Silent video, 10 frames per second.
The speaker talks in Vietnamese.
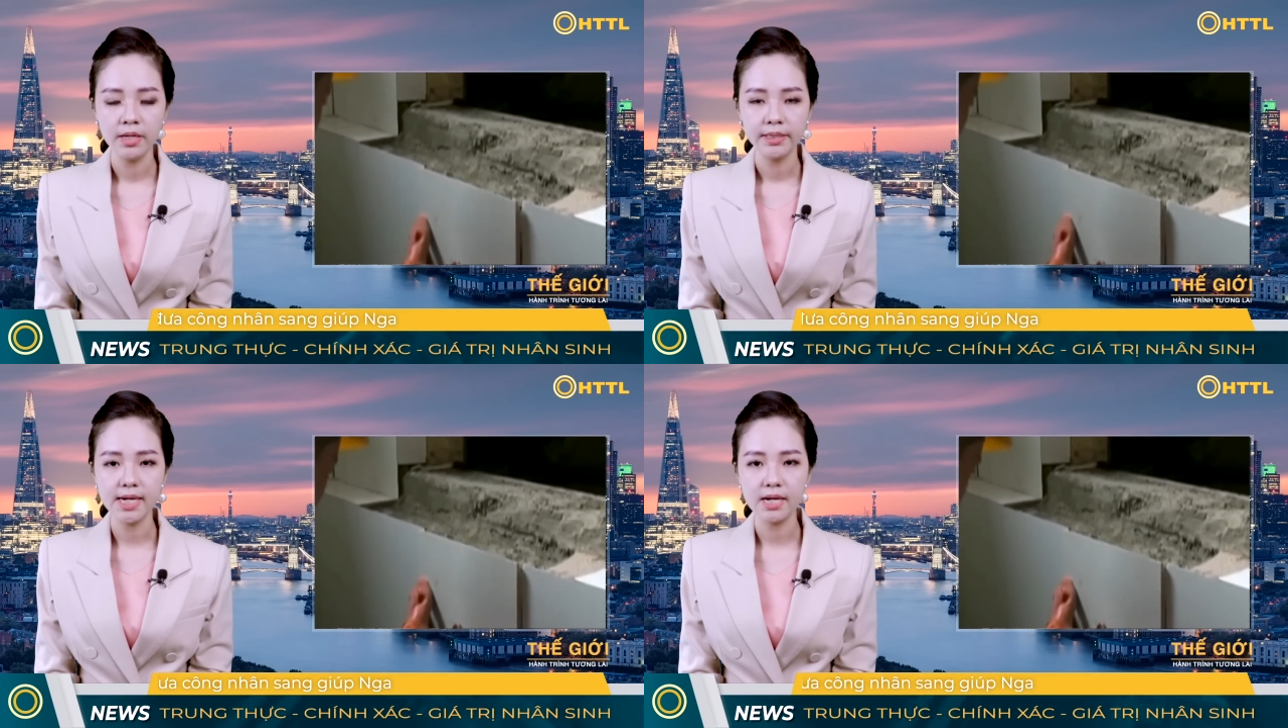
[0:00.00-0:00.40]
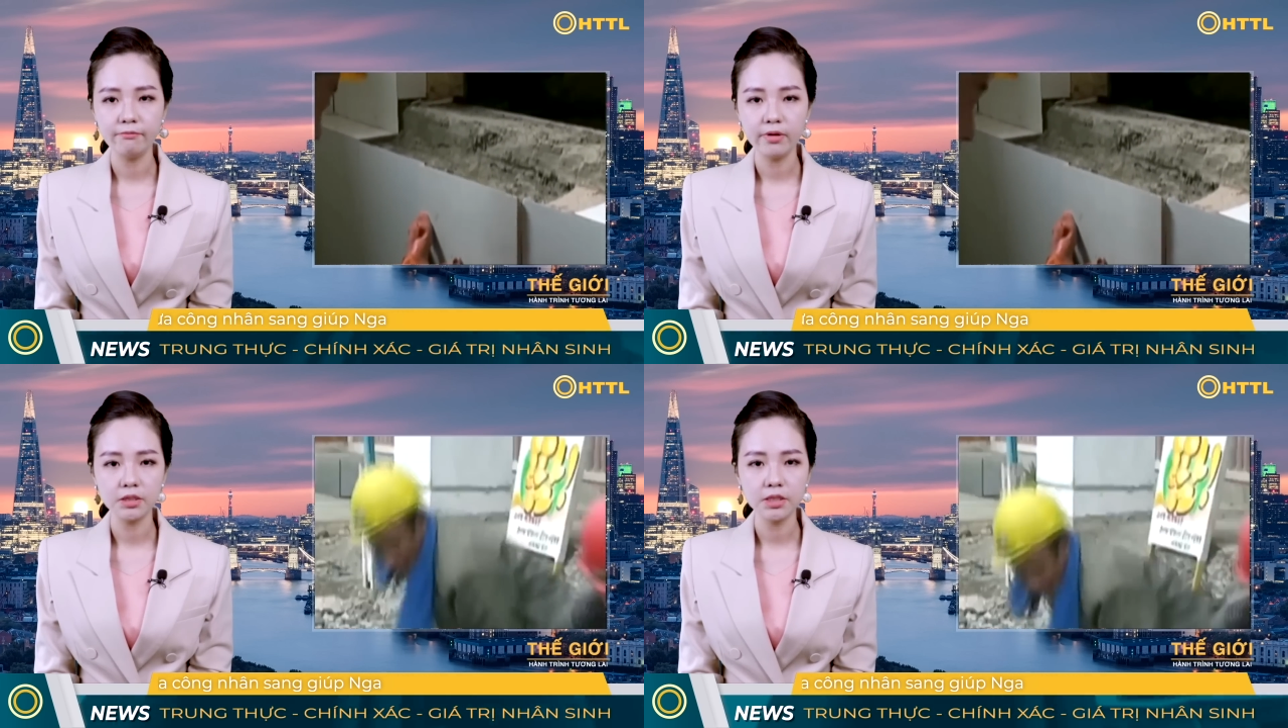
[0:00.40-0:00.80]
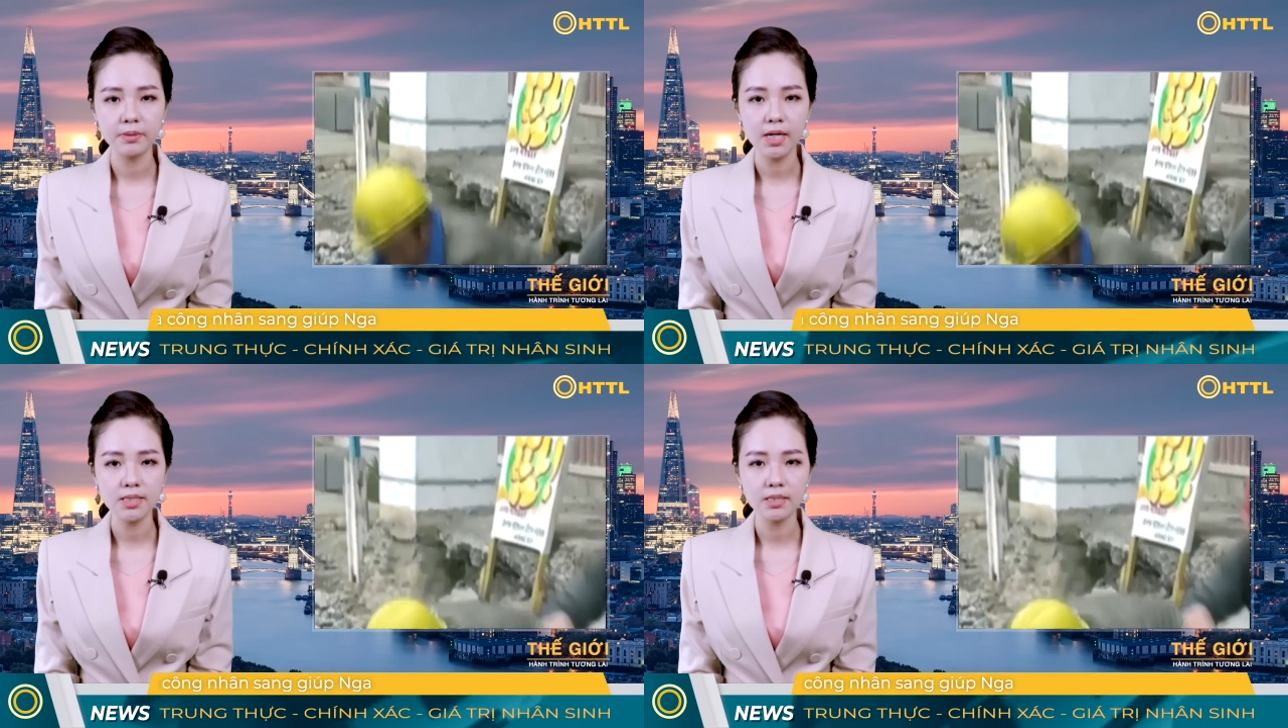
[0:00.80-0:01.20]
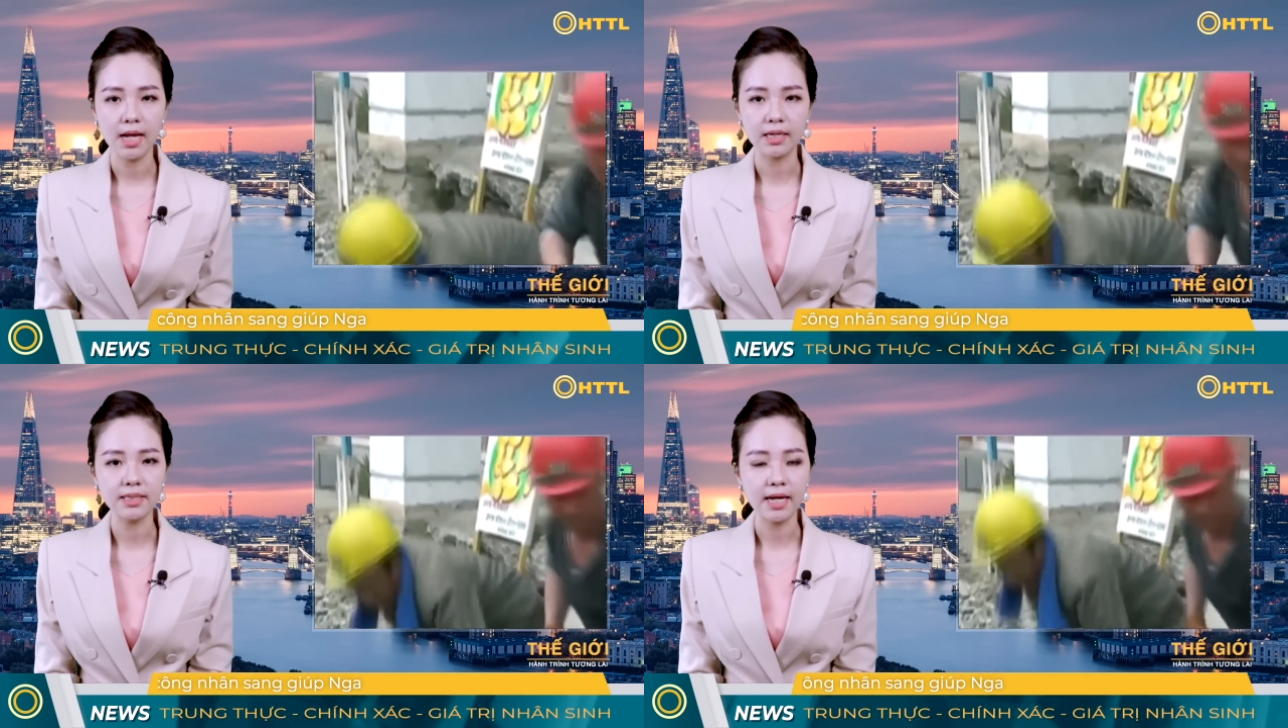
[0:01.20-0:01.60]
để làm việc trong các dự
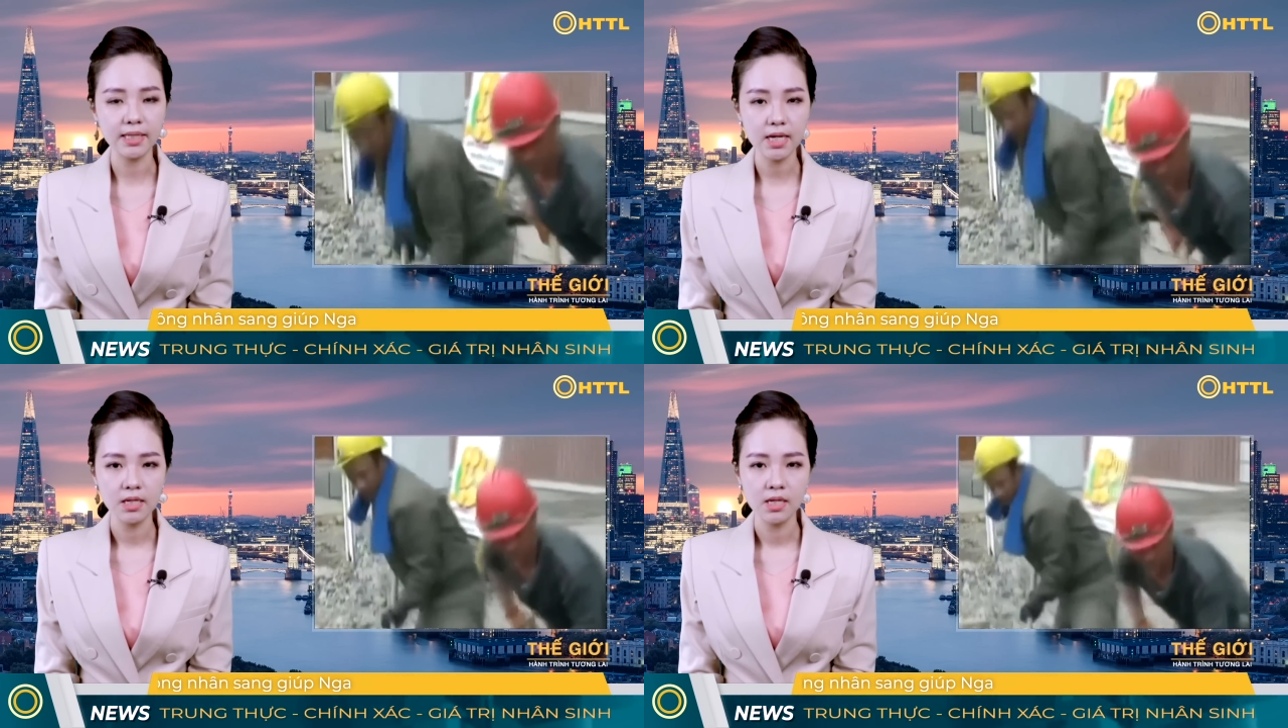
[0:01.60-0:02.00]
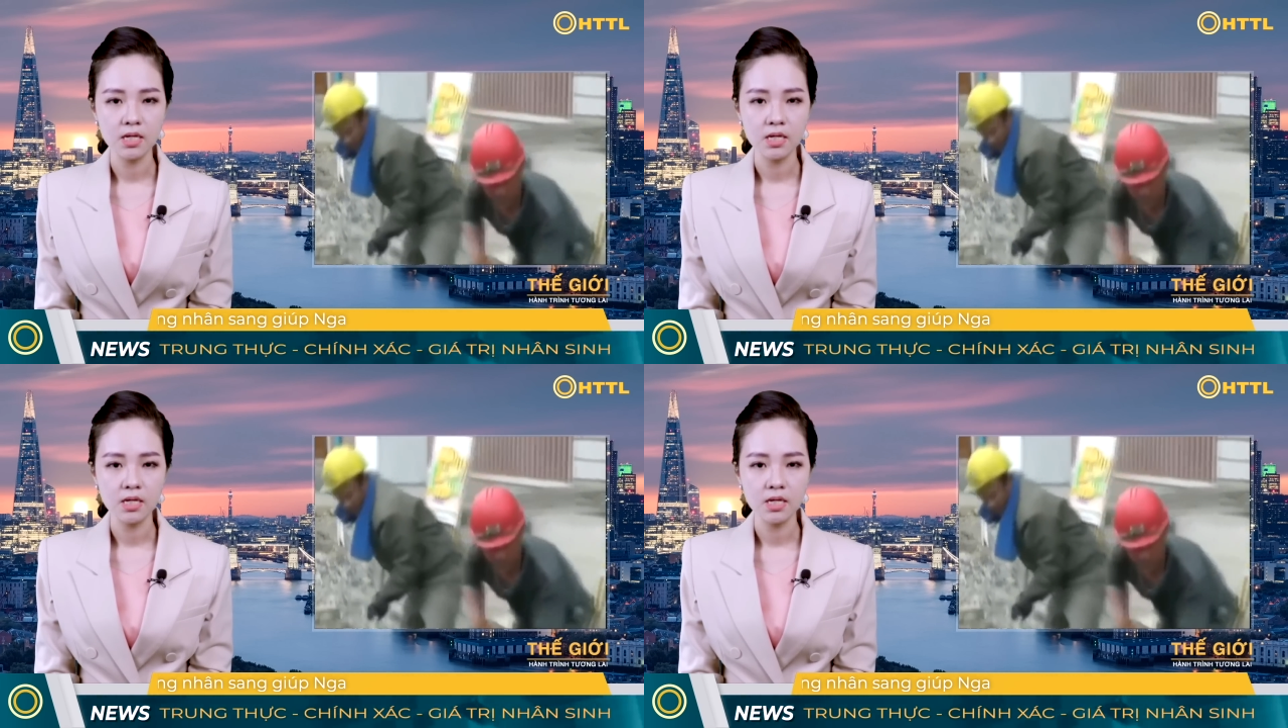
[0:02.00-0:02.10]
án tái thiết,